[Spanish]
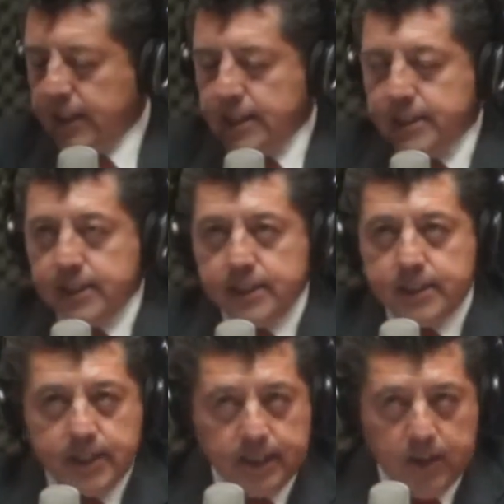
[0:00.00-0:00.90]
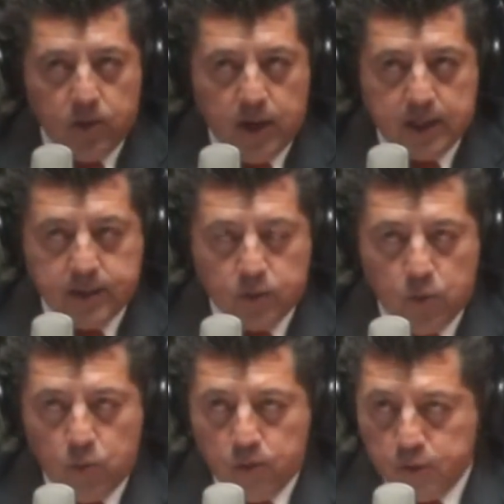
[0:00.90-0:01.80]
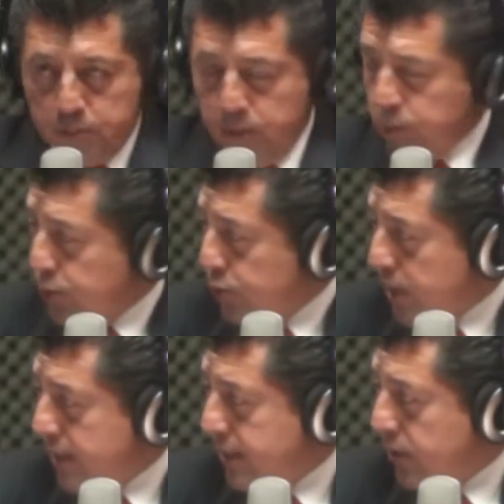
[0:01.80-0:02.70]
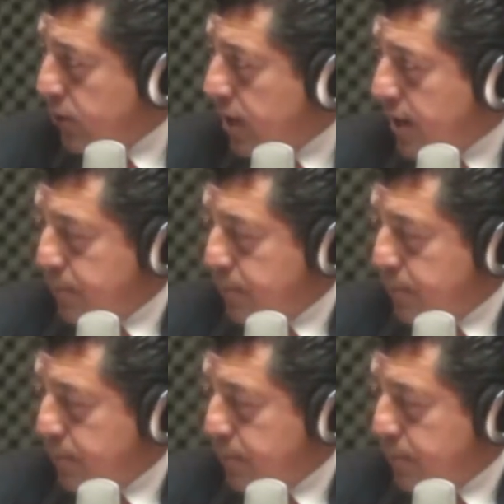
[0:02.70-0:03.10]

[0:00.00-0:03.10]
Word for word: 17 horas con 4 minutos hora del centro de la